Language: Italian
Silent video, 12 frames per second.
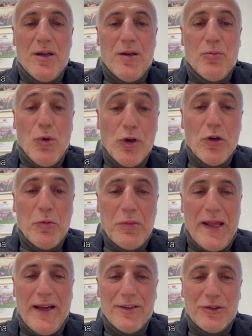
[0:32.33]
Buon
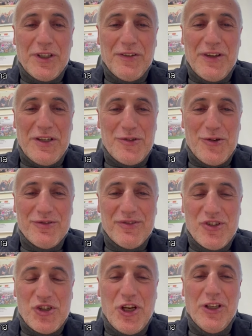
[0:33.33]
compleanno Treviso,
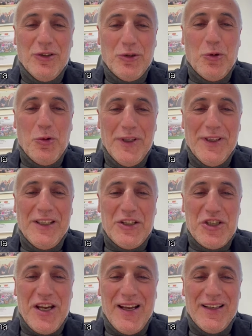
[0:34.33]

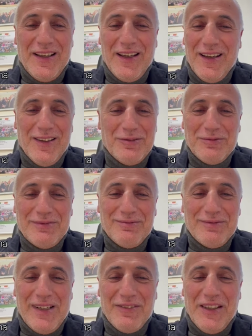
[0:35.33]
115 anni, un,
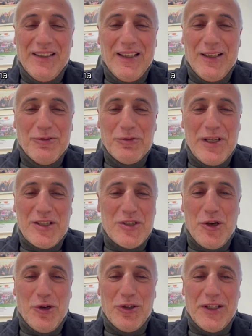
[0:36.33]
una vita, una
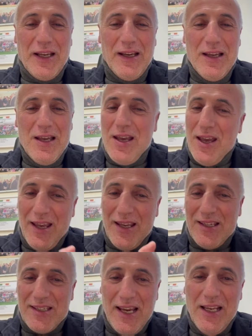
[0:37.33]
storia e
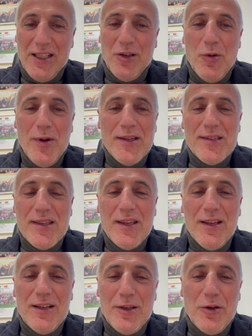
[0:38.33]
sei di
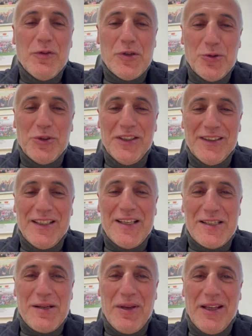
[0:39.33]
questi li ho vissuti
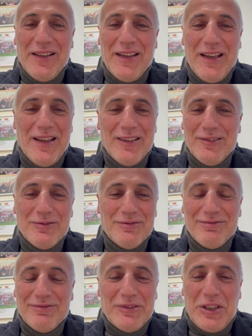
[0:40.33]
intensamente,
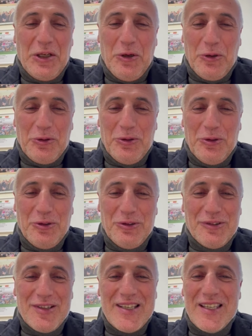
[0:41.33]
un
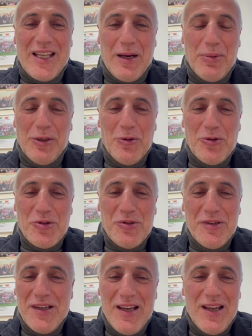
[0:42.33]
ricordo
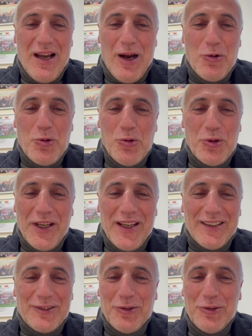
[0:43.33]
strepitoso. Auguri
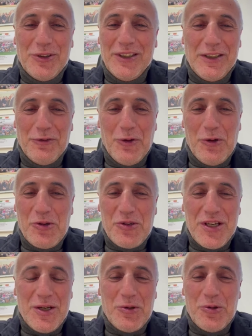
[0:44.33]
a tutti i
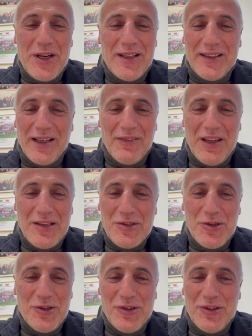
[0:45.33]
tifosi, auguri al
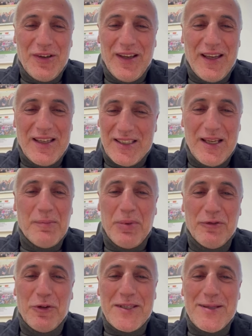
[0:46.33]
Treviso e sempre
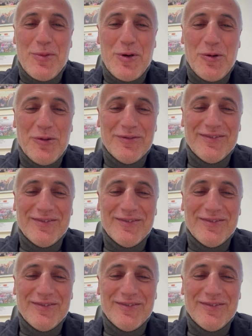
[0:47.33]
forza blu.